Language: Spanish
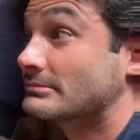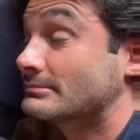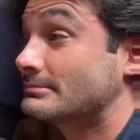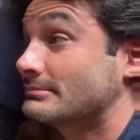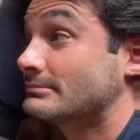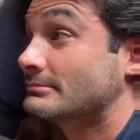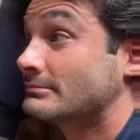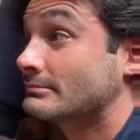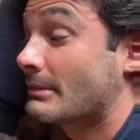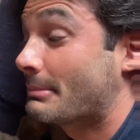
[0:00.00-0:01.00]
¿Mm?
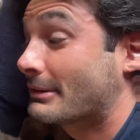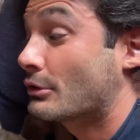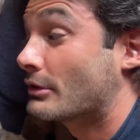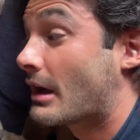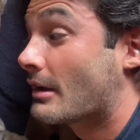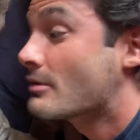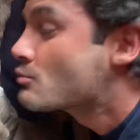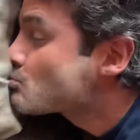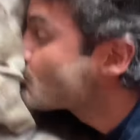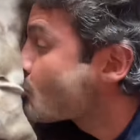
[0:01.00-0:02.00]
¿Me perdona?
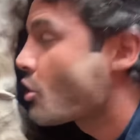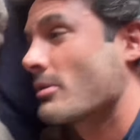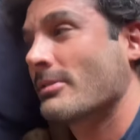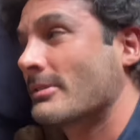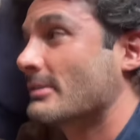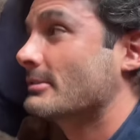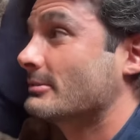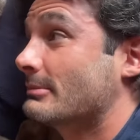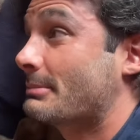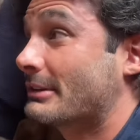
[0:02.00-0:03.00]

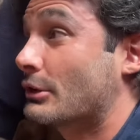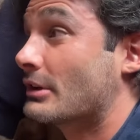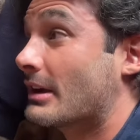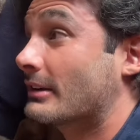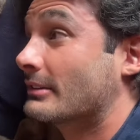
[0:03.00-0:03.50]
¿Me perdona?